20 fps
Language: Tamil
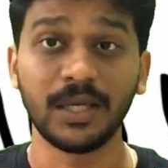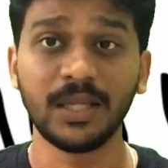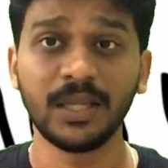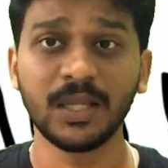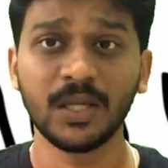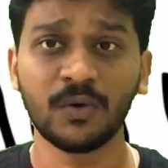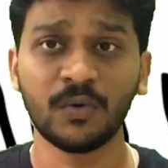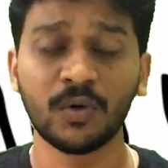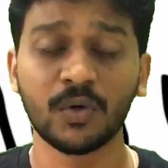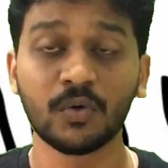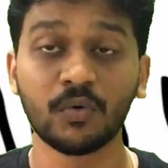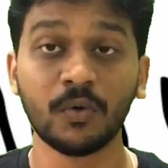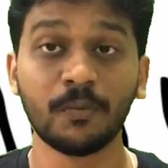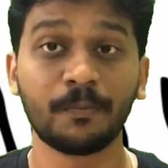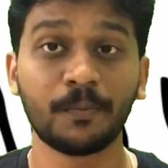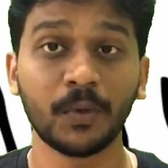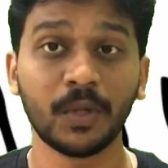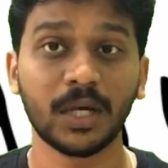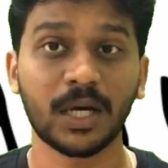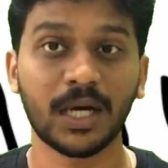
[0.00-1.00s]
இந்த ஒரு
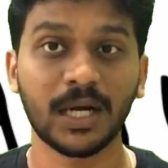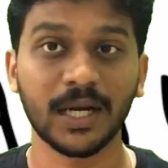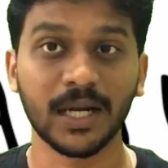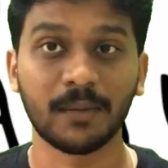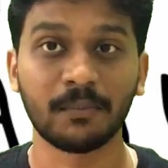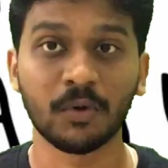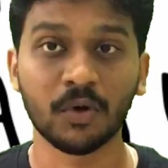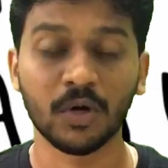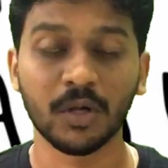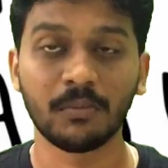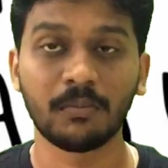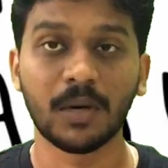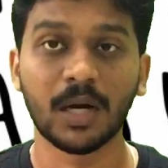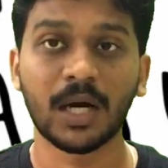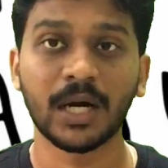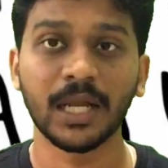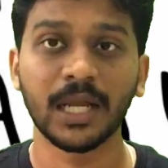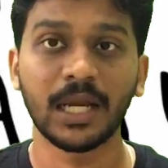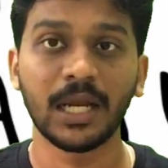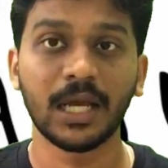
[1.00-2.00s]
உப்பு தான் நம்மளோட
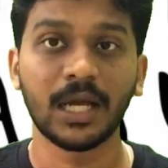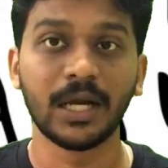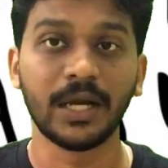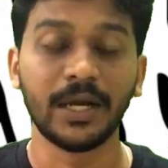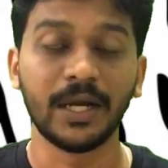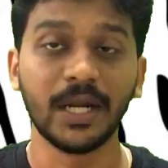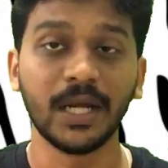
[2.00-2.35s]
பாடியில்